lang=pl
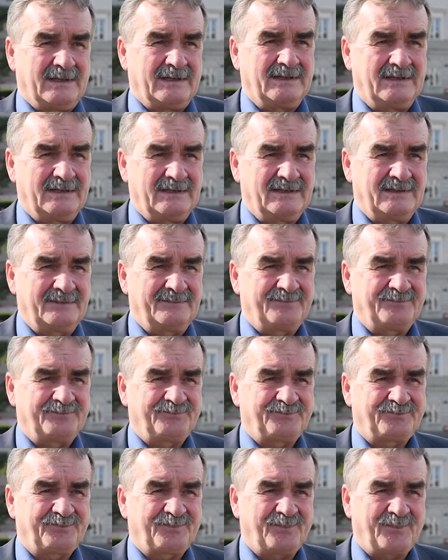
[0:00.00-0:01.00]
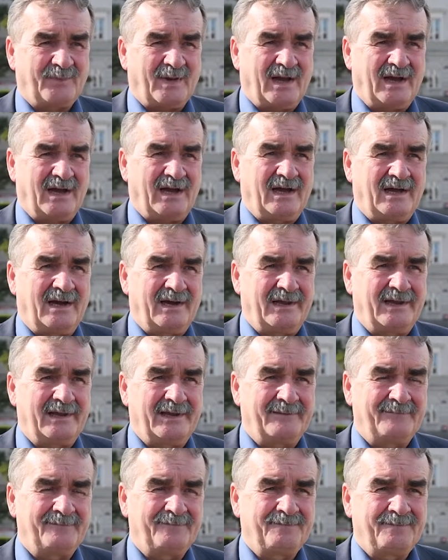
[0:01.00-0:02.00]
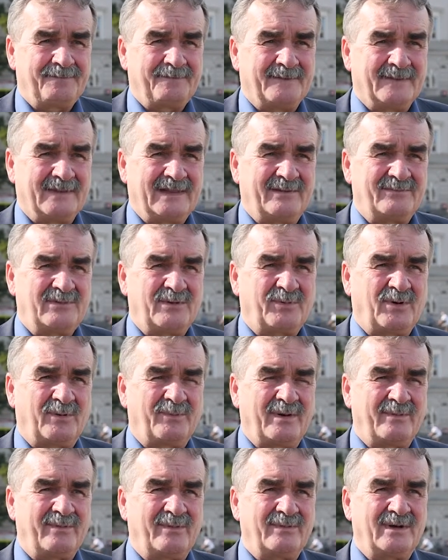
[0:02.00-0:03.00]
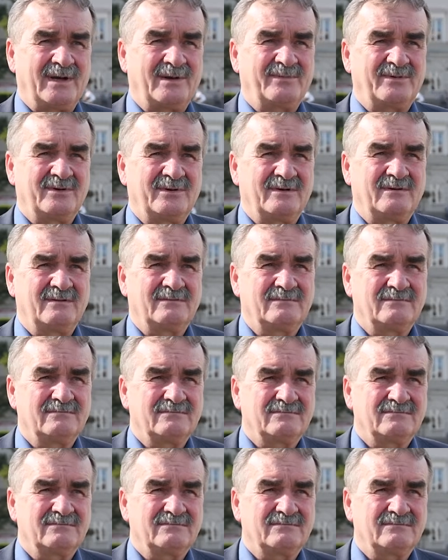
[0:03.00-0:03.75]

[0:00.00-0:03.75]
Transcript: Y, ale dla mnie problemem jakby